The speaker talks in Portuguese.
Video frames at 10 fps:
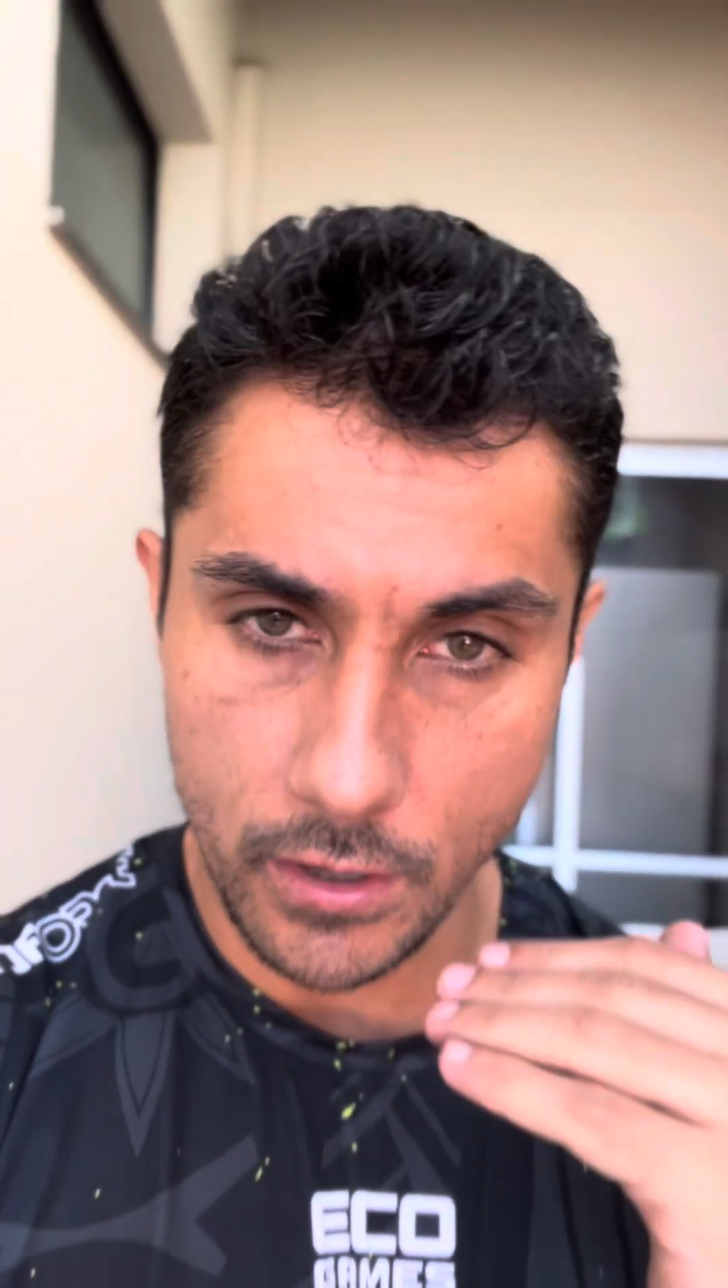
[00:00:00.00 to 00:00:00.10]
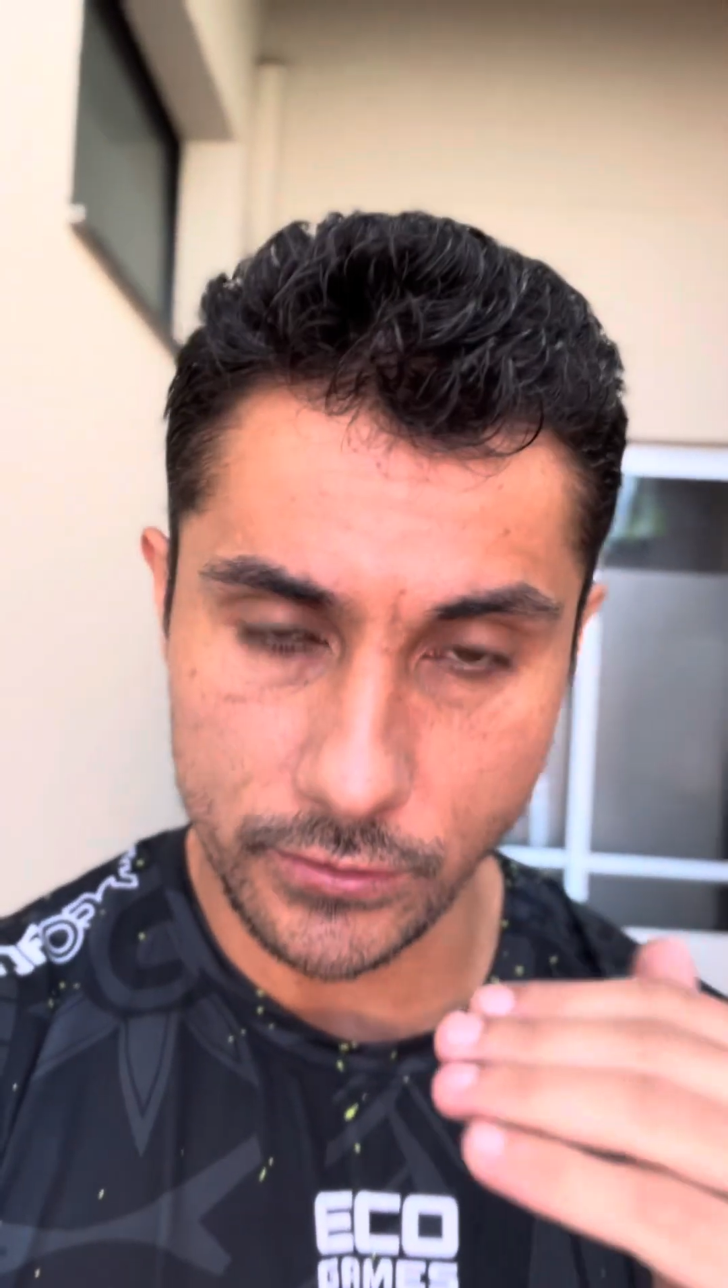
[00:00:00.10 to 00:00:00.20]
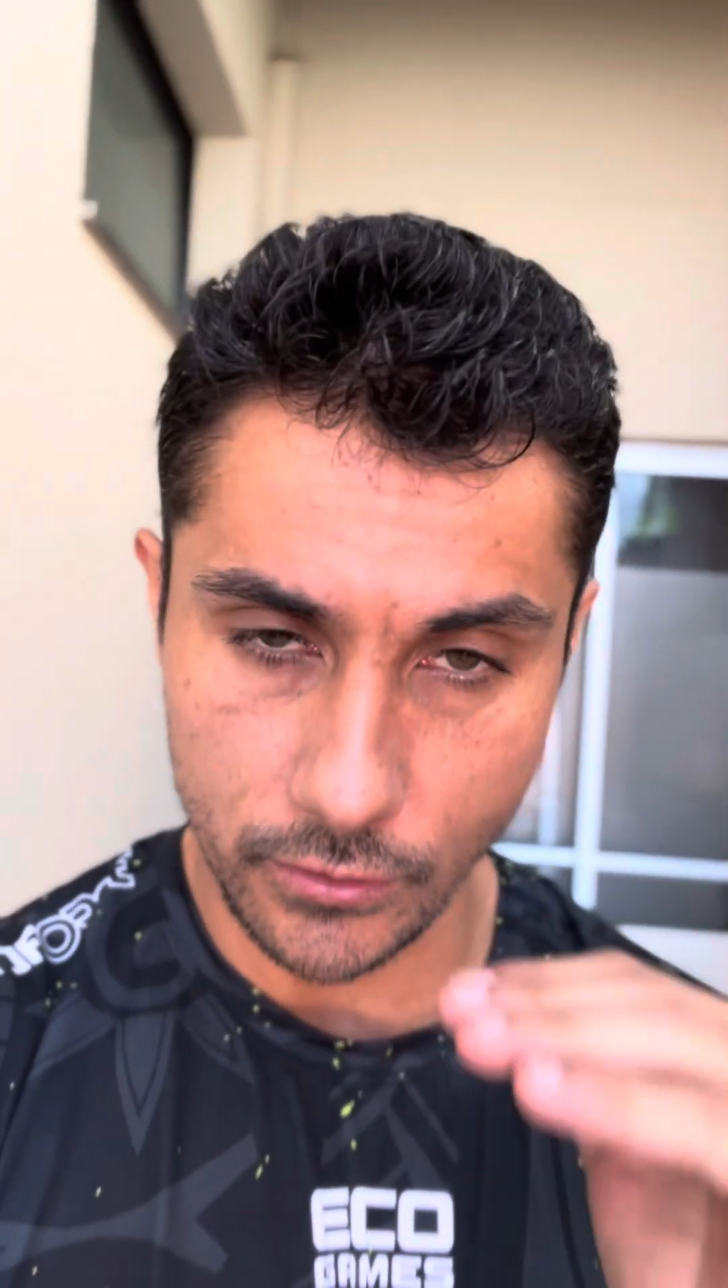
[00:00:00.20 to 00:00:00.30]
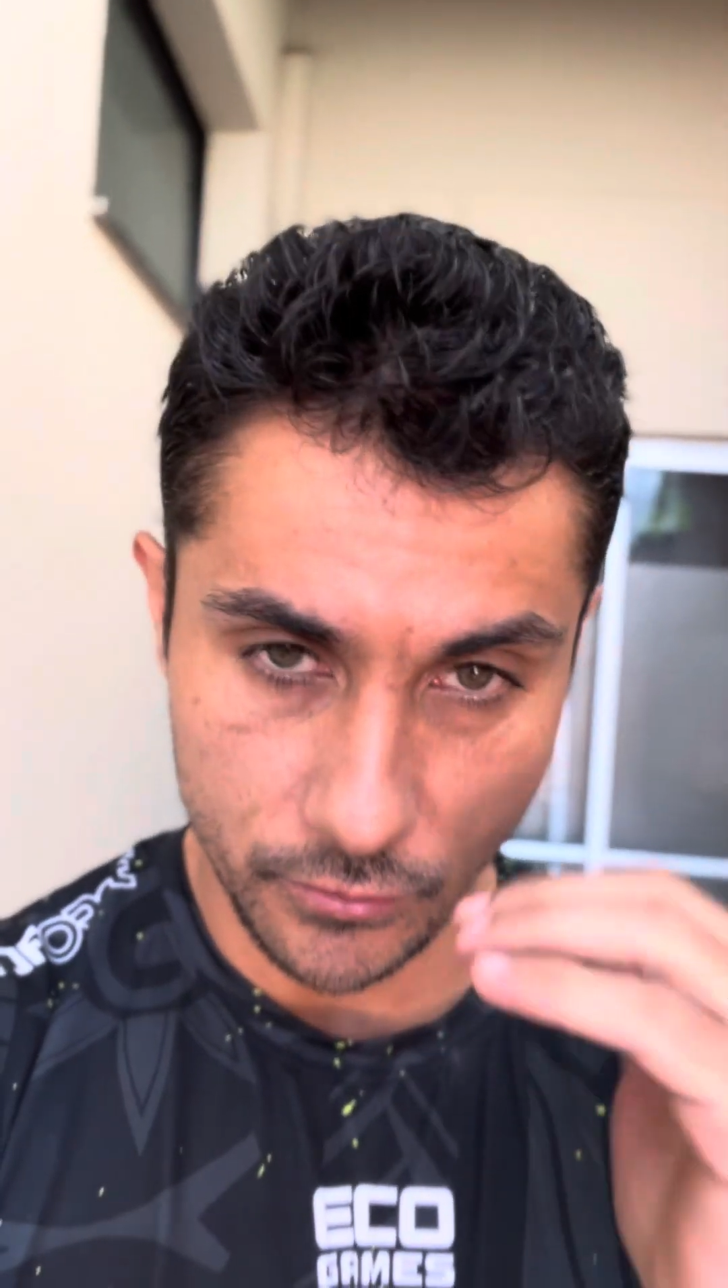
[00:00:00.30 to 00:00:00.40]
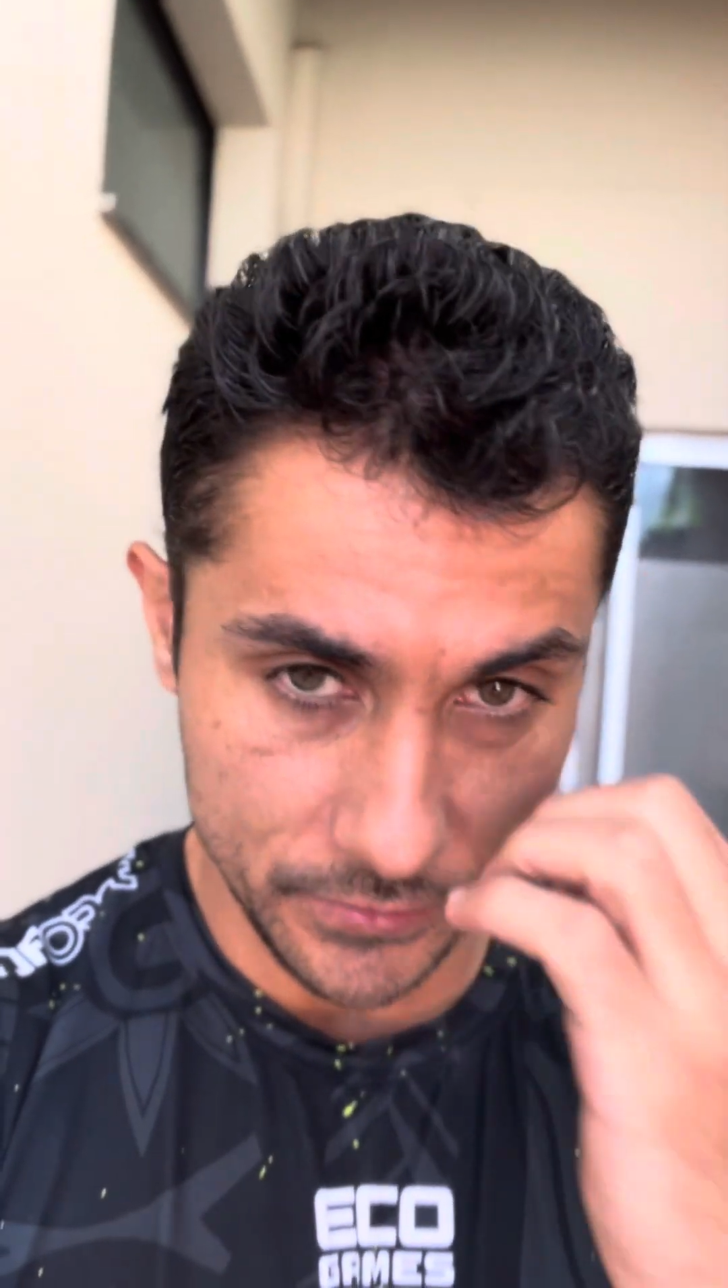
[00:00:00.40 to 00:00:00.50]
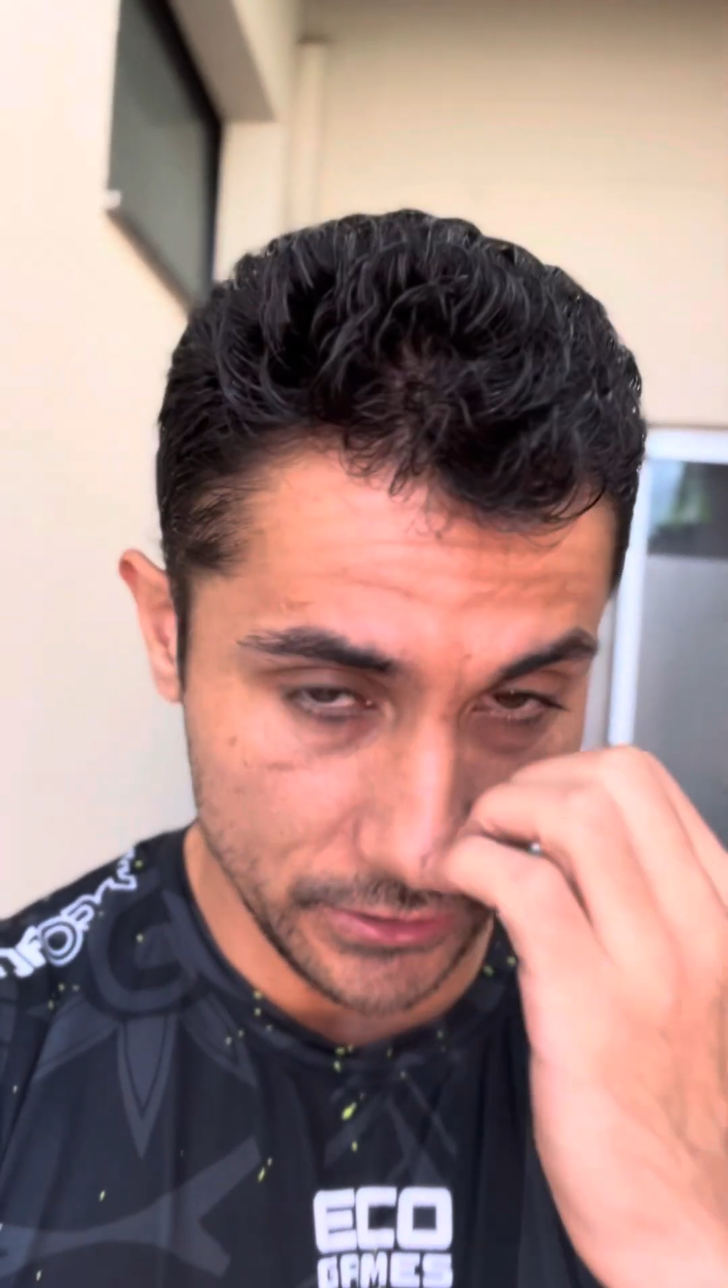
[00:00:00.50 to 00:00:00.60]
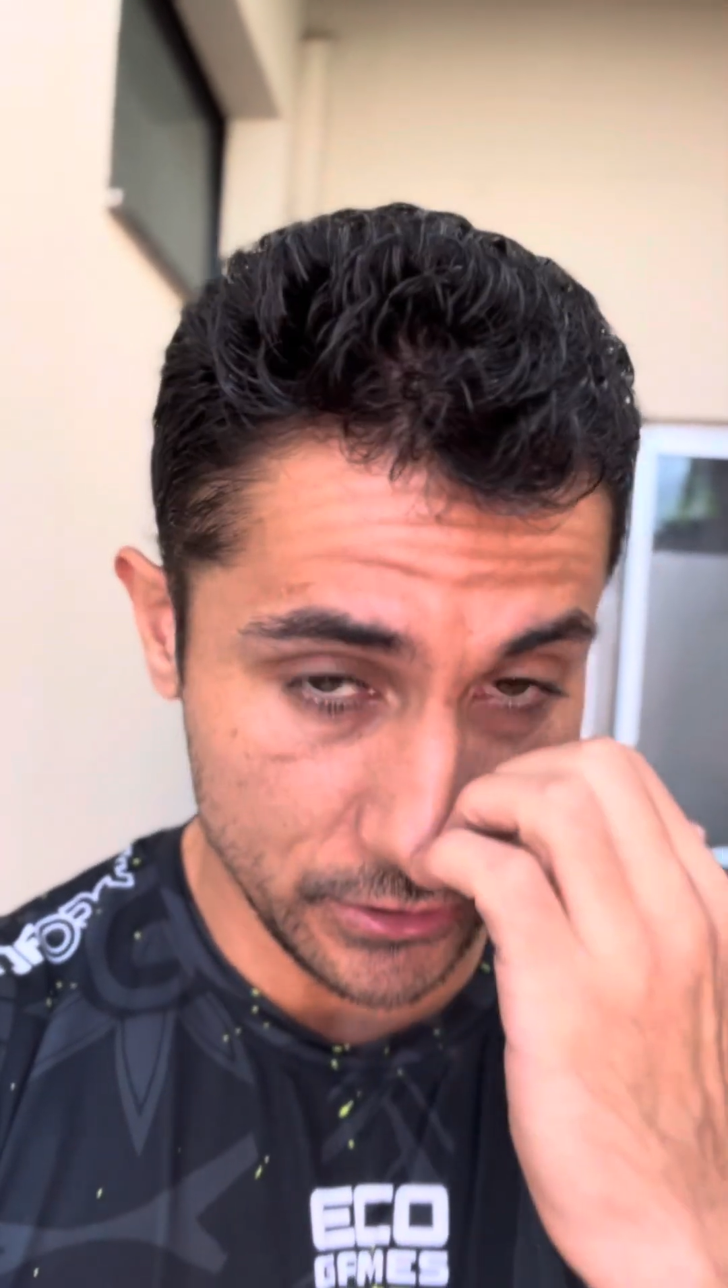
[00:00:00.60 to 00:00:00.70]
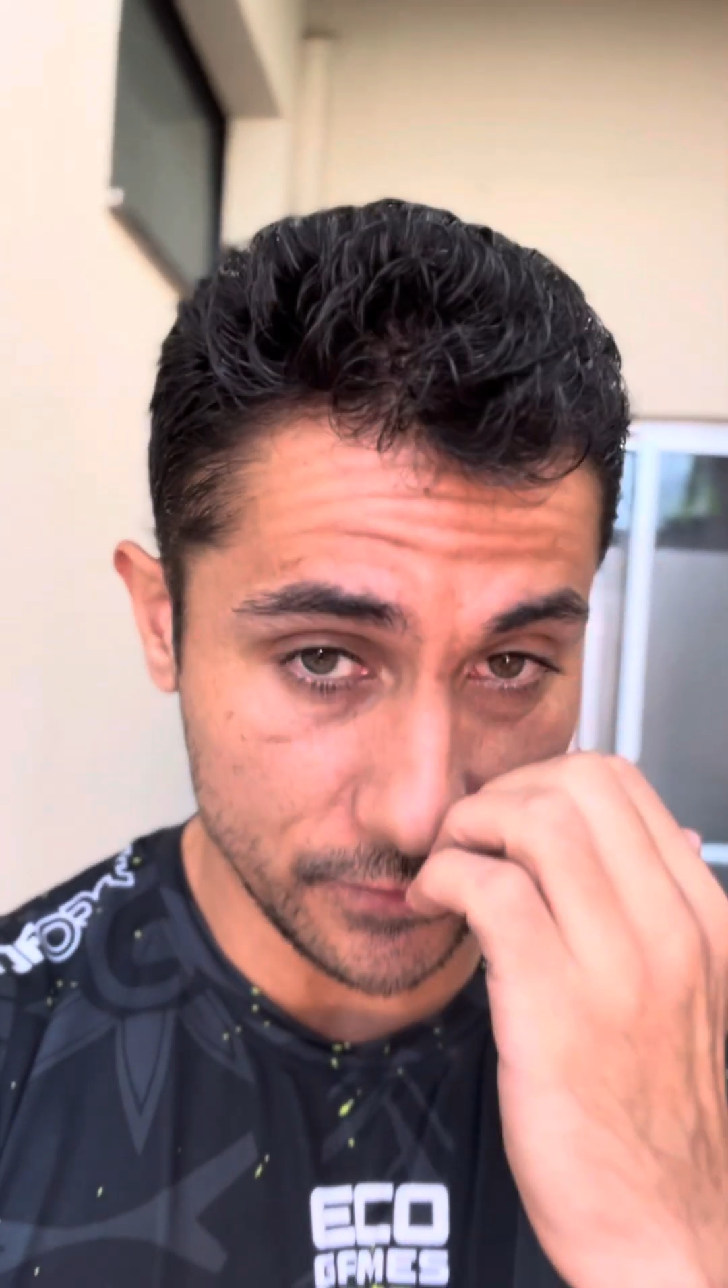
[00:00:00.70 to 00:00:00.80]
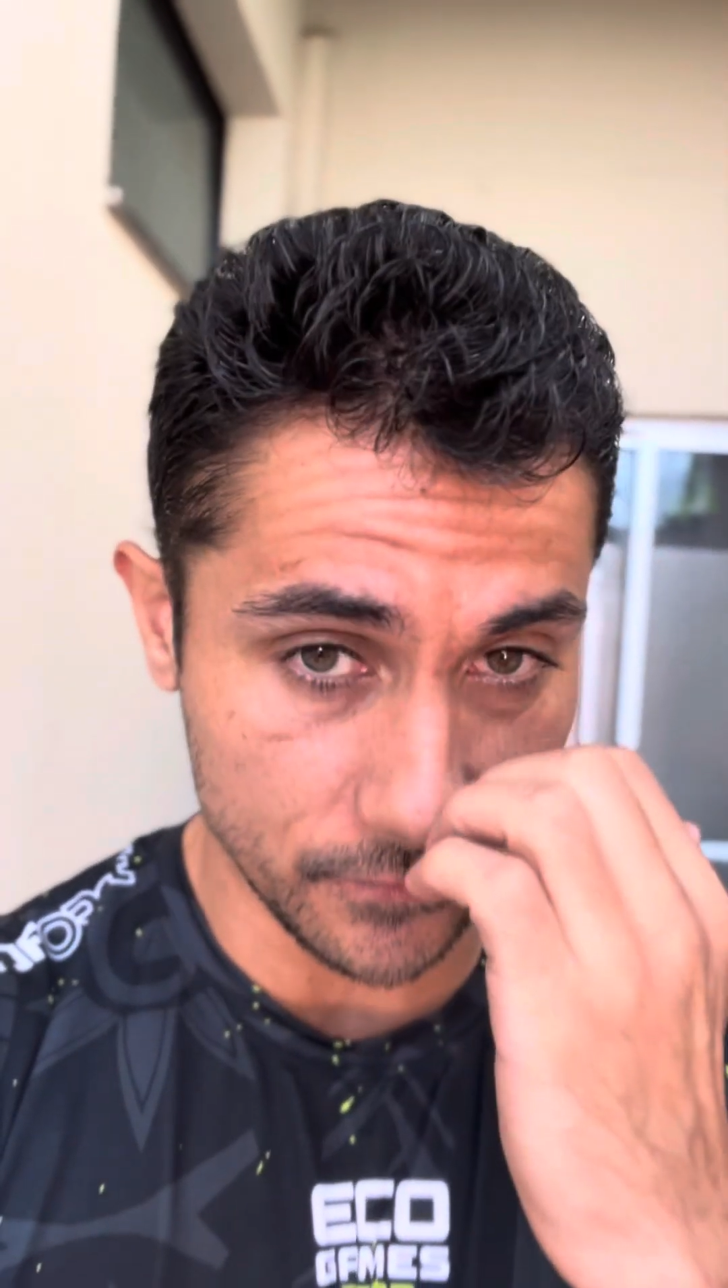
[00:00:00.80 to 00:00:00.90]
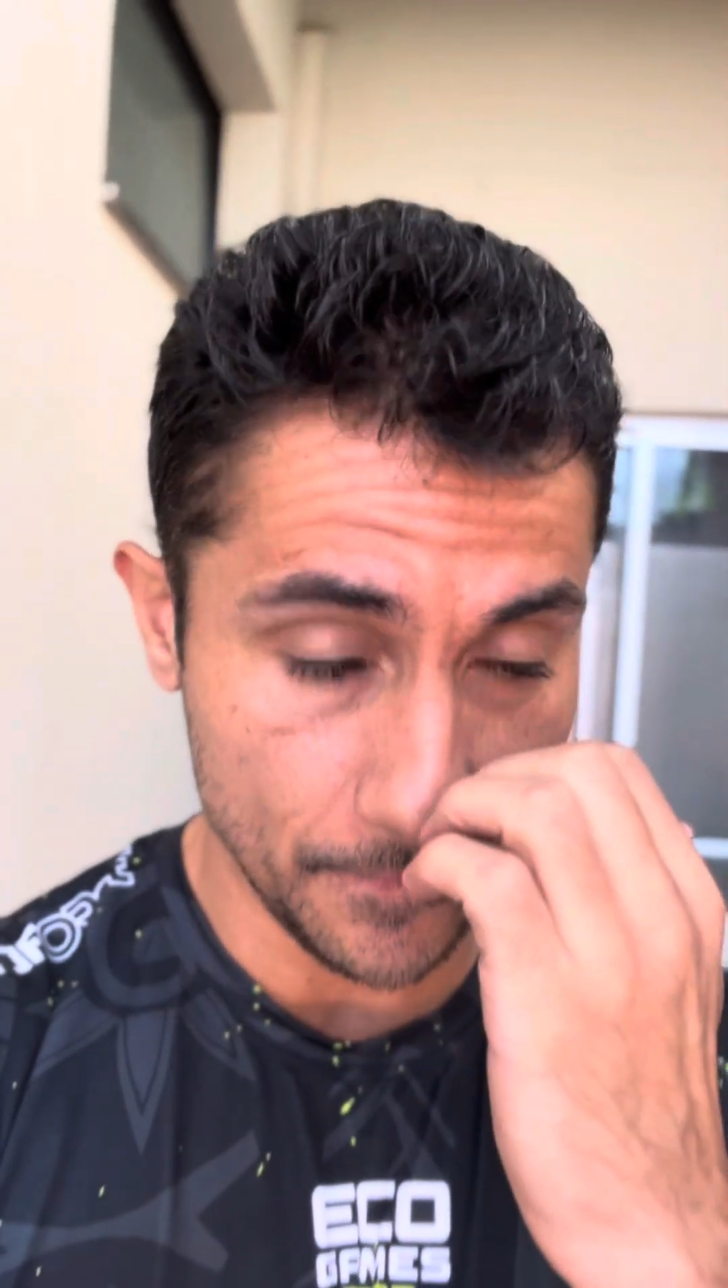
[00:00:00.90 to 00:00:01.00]
o seu
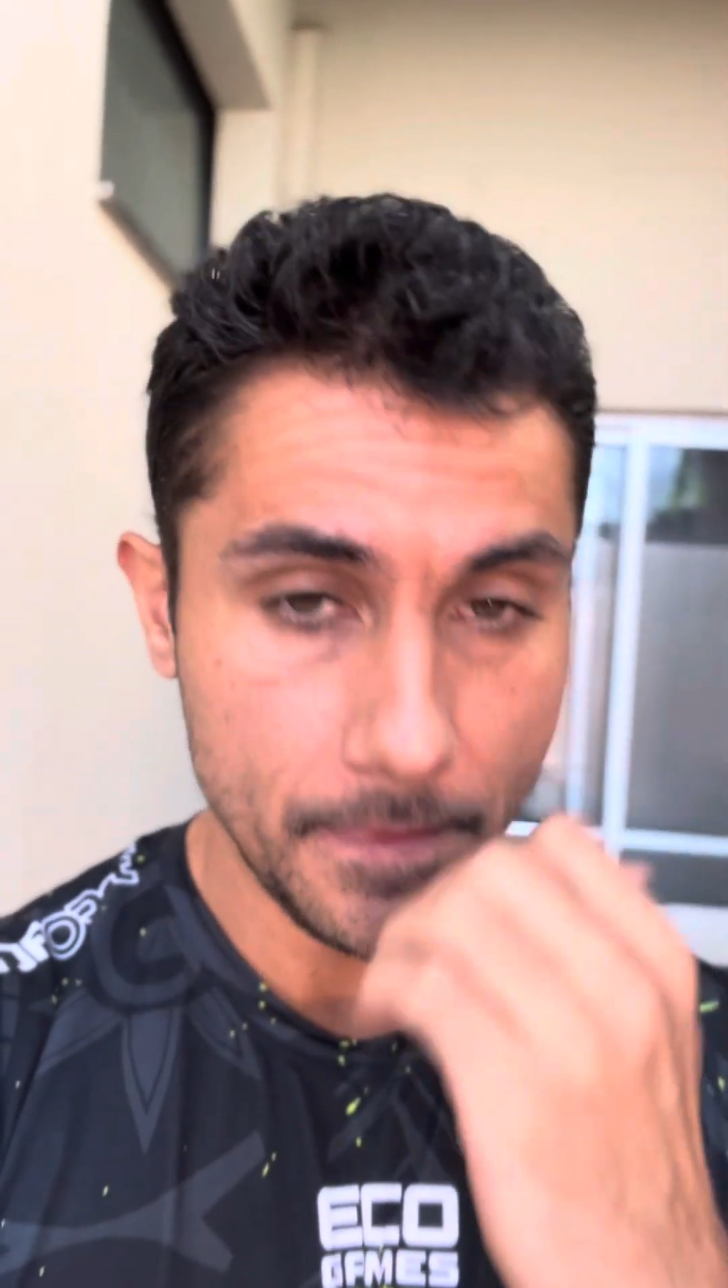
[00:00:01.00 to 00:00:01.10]
objetivo.